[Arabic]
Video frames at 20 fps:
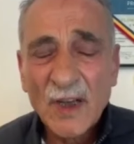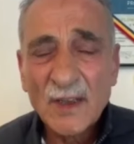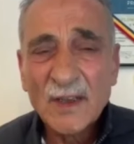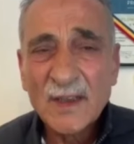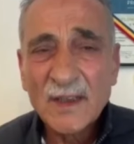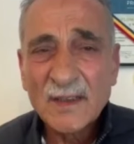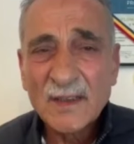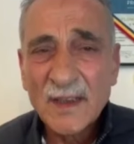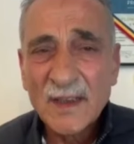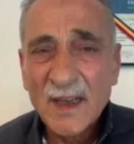
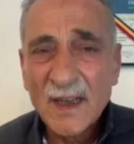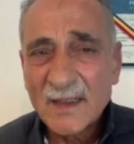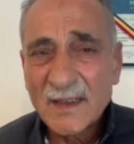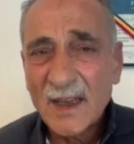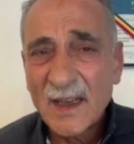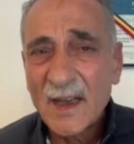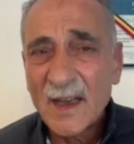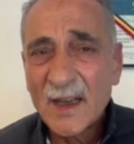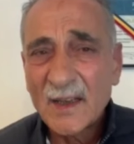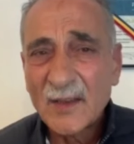الله
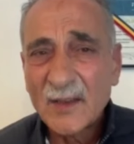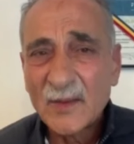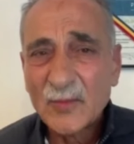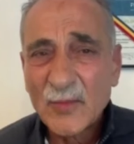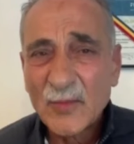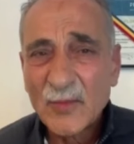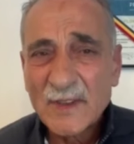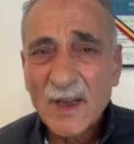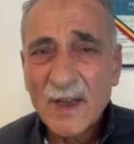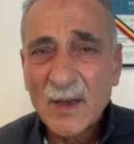سنسعى
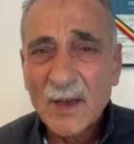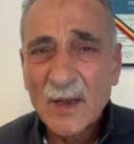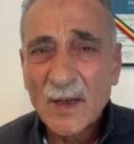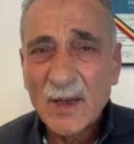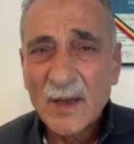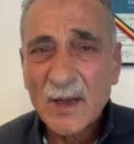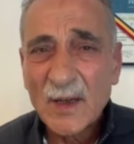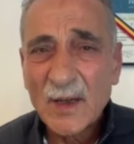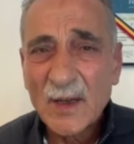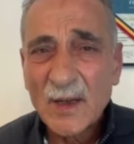
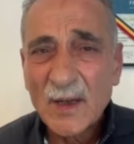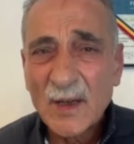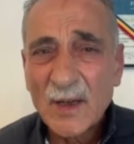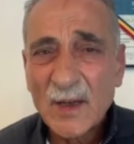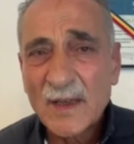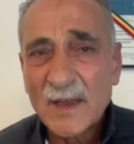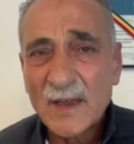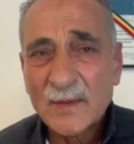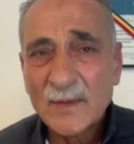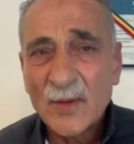مستقبلا نسأل
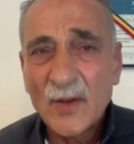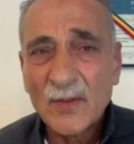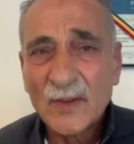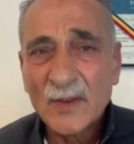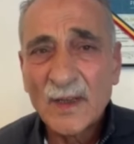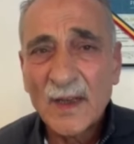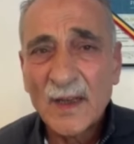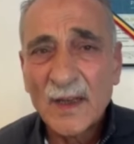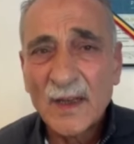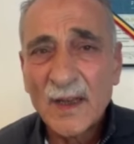الله سبحانه
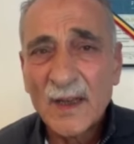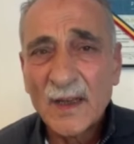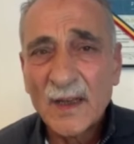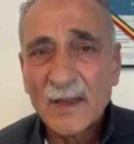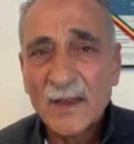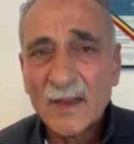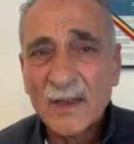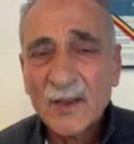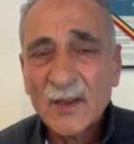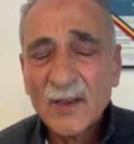وتعالى
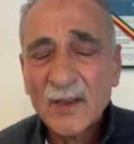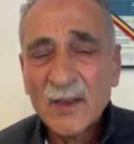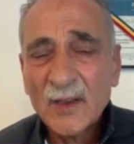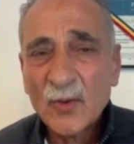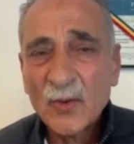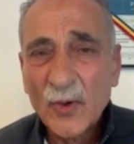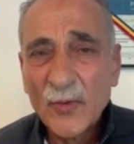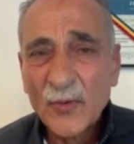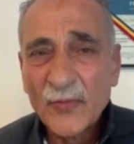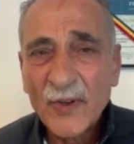أن
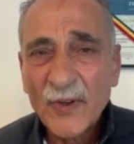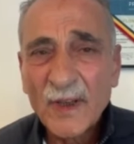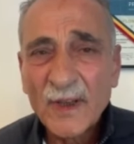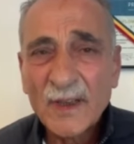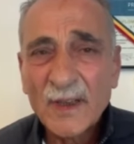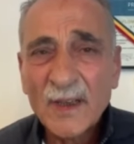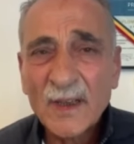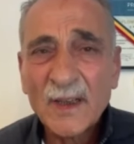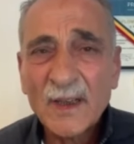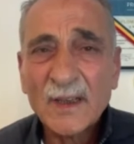
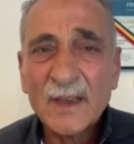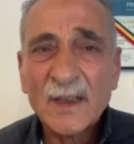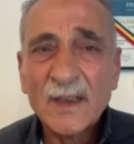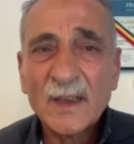يوفقنا